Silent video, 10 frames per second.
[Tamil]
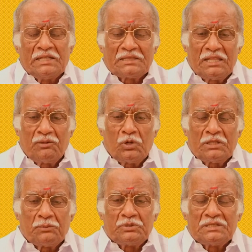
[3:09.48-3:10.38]
எத்தனை முறை
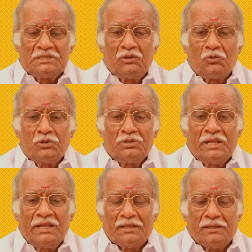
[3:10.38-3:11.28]
தப்பு செஞ்சாலும் ஒன்றும்
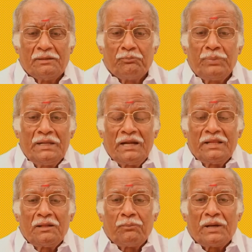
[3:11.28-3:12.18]
தெரியாது
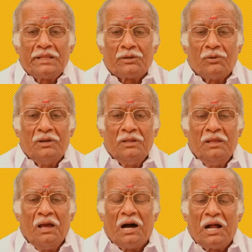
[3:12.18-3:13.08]
பின்னாடி தான் பாதிக்கும்
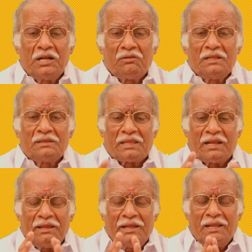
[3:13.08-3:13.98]
ஆண்டவன்
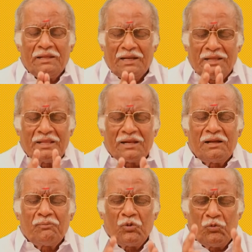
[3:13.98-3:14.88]
தலையை
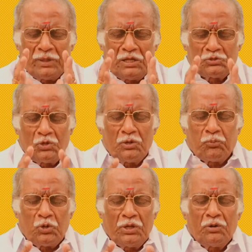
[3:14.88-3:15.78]
எழுதியிருக்கான் பேர் சொல்ல
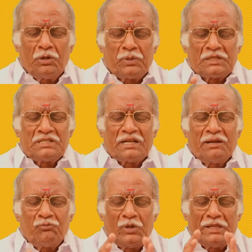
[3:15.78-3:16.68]
பிள்ளையோடு
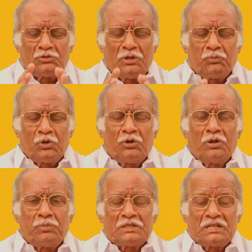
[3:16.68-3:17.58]
படிச்சிருக்கேன் பெயர் சொல்ல
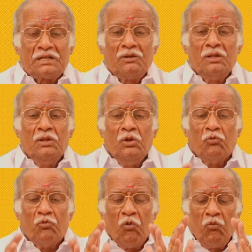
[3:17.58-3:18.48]
பிள்ளையோடு படிச்சிருக்கேன்னு
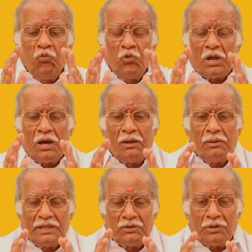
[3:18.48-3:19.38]
ஒவ்வொரு
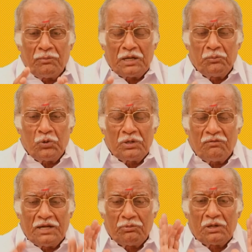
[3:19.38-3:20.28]
என்னுடைய மகன் போன்ற
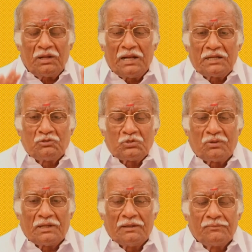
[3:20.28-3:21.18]
வாலிபர்களுக்கும் ஆண்டவன்
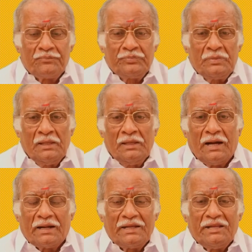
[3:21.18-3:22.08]
சொல்கிறான்
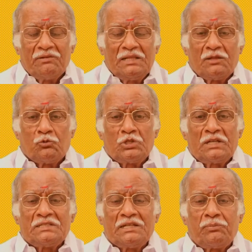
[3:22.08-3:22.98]
ஆனால் நீ வந்து அதை
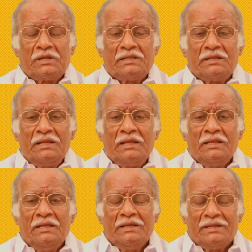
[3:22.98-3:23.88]
உதாசீனப்படுத்திட்டு
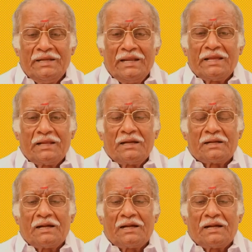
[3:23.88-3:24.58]
இன்றைக்கி இருக்க